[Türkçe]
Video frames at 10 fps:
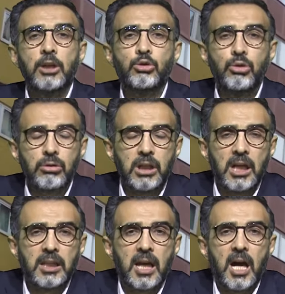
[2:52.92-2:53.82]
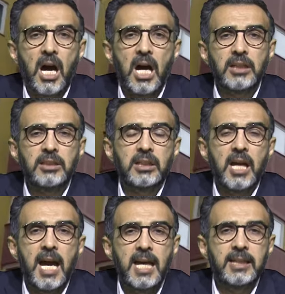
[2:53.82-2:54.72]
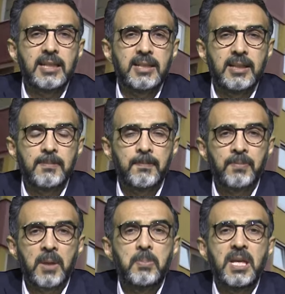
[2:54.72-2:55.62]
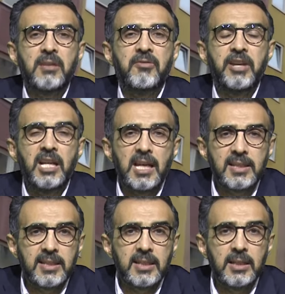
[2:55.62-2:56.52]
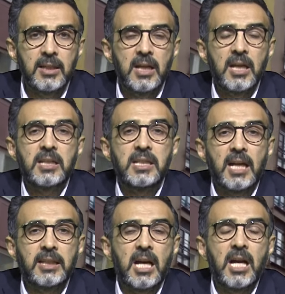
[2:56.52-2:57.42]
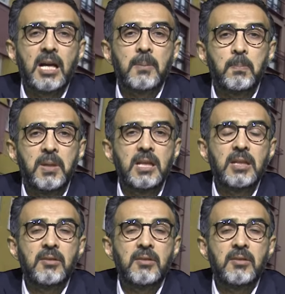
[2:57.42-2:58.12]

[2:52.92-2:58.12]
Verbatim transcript: Türkiye'de artık herkesin bir villası ya da bir